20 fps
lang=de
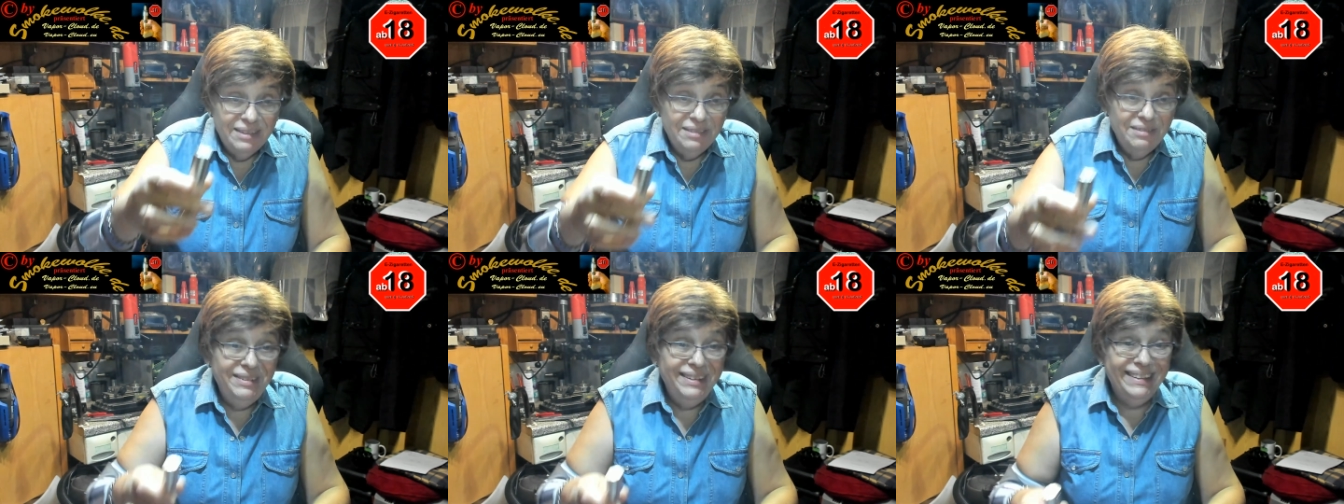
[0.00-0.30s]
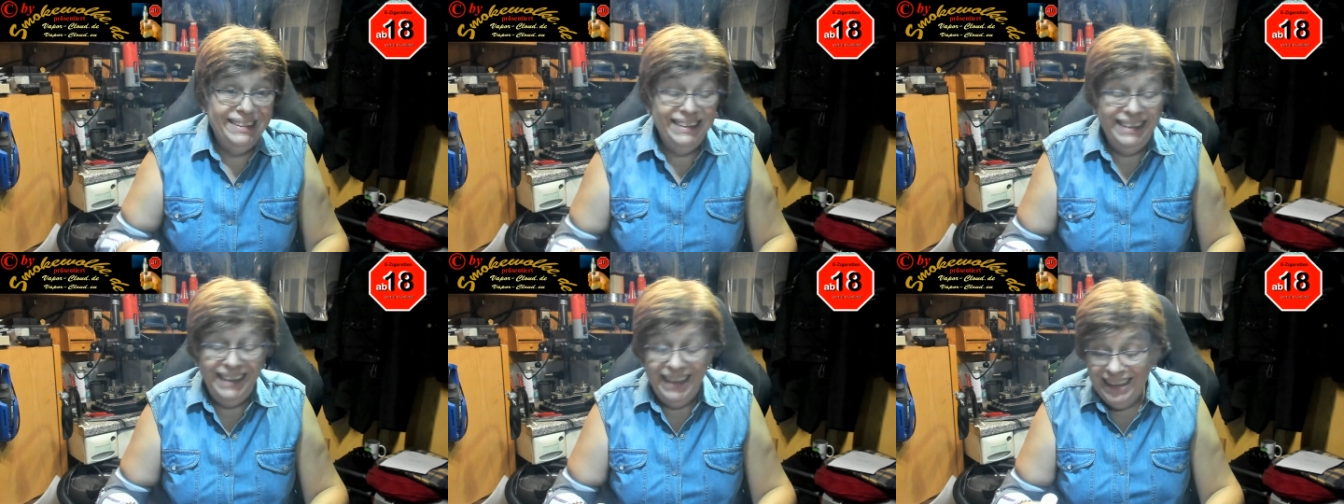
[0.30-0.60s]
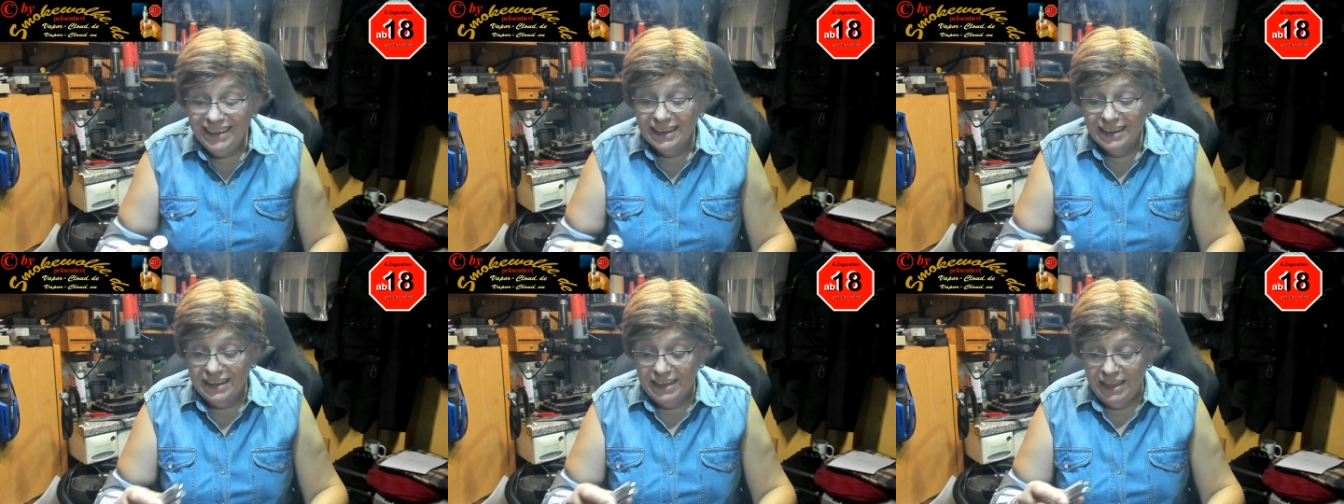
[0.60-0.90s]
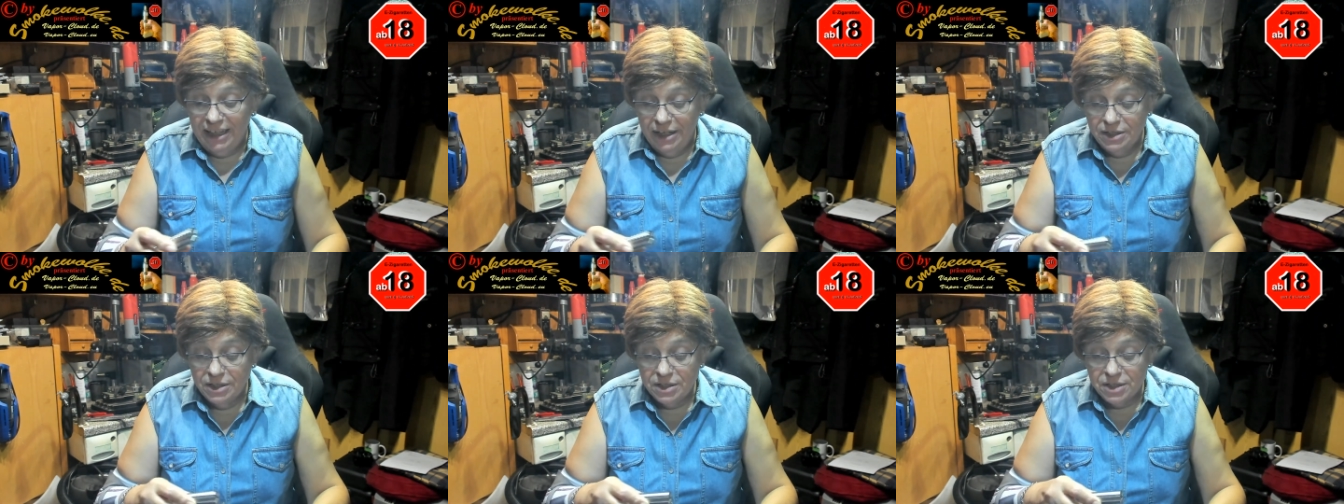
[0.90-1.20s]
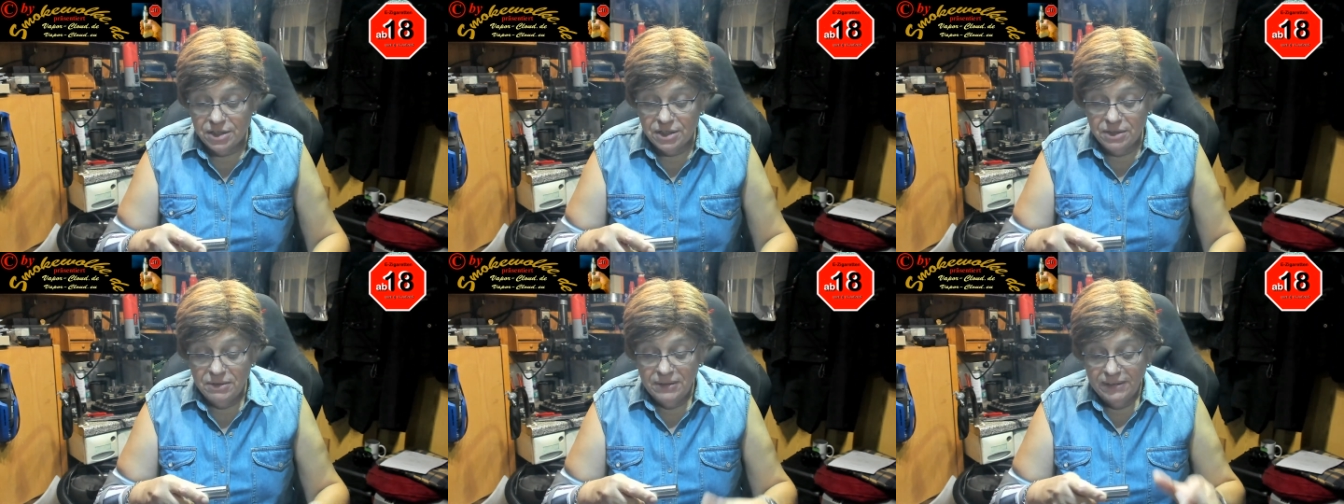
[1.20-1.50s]
wie jeder
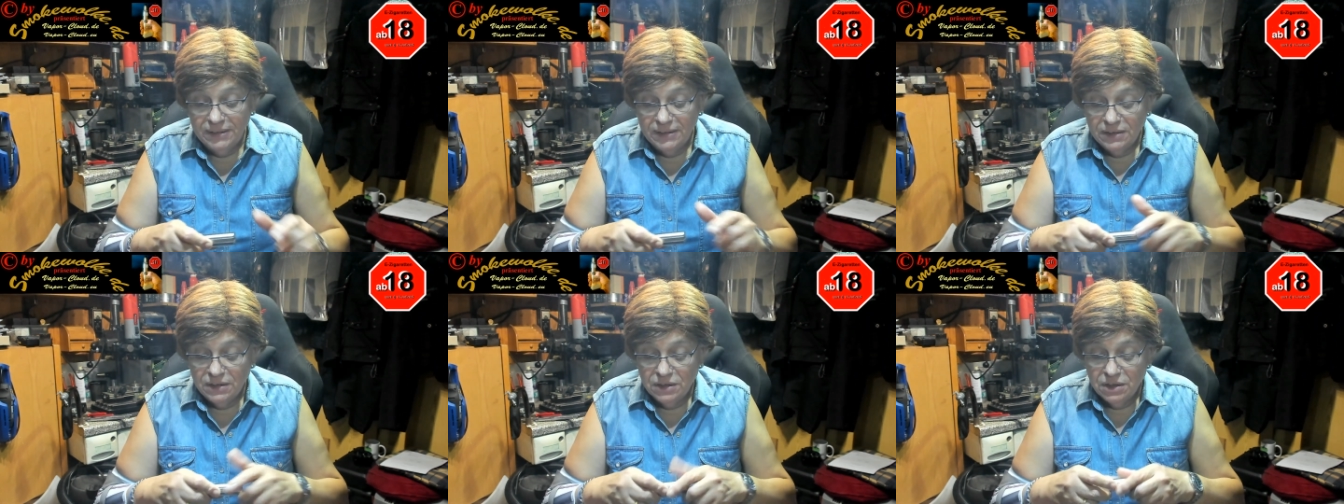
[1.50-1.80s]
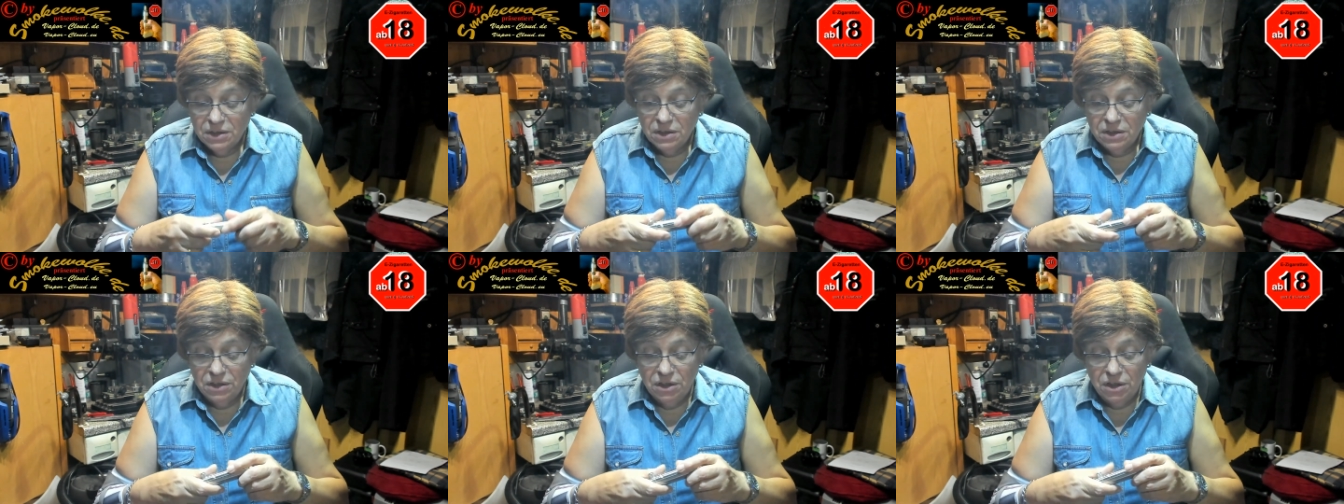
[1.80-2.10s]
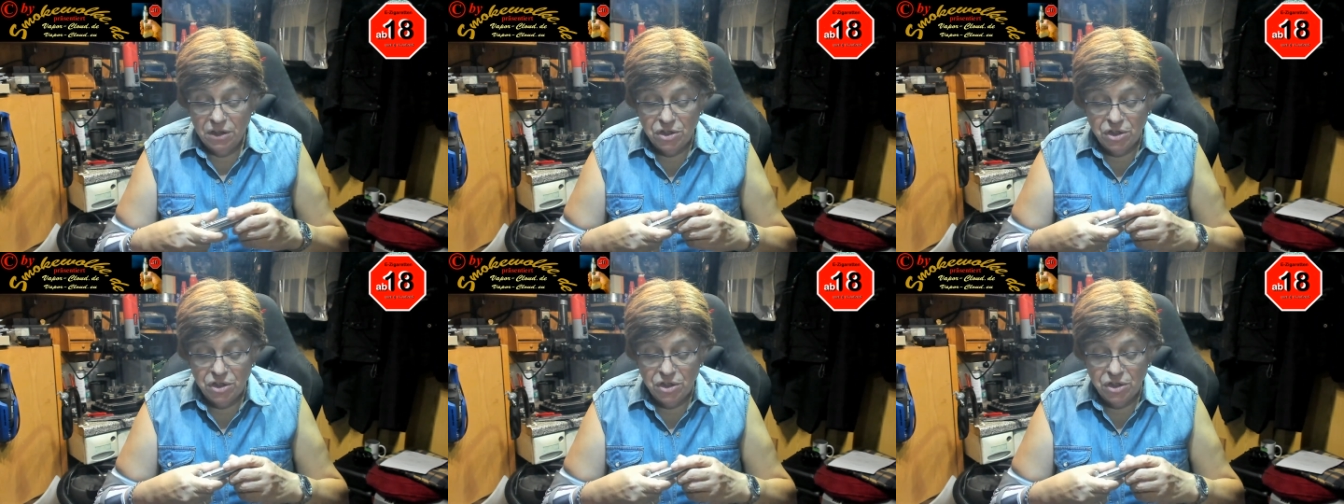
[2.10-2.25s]
kennt. Eine